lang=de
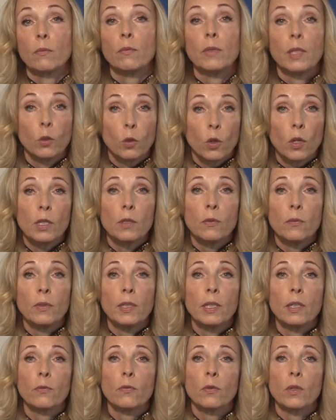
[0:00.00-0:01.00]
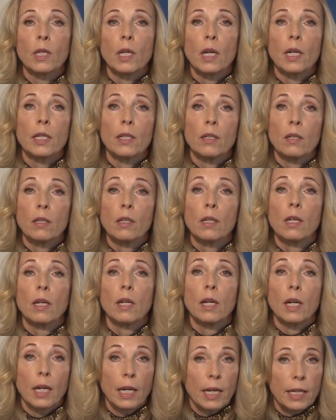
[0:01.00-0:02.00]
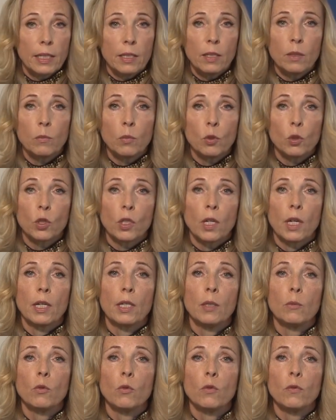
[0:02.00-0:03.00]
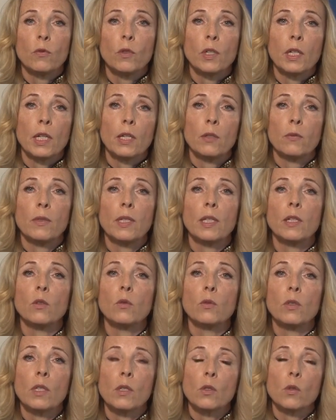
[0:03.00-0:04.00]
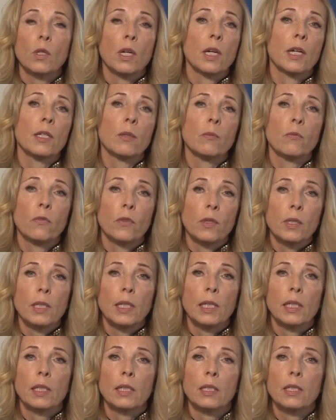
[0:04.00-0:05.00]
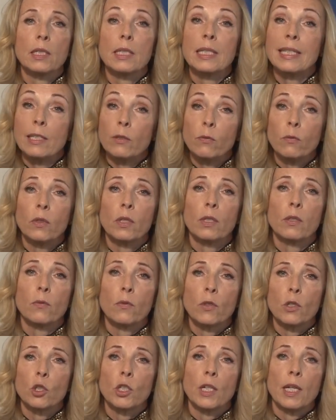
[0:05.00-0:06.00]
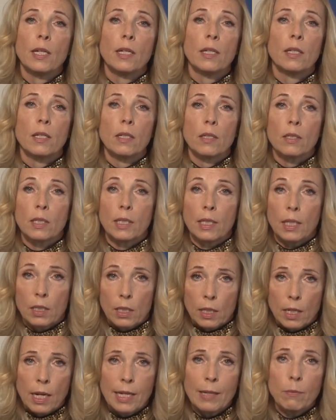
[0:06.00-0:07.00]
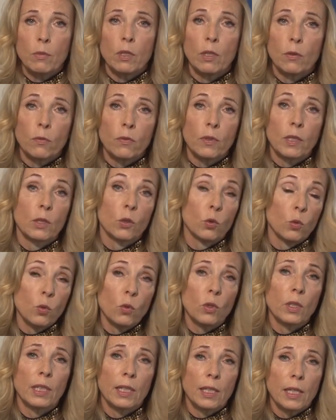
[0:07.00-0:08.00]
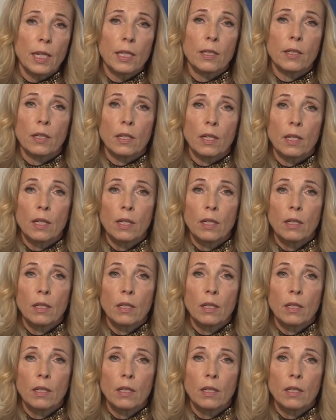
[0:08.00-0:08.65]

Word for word: Wie können wir von einer reinen Beschreibung von Entwicklungen zu einem wirklichen tieferen Verständnis der treibenden Faktoren gelangen?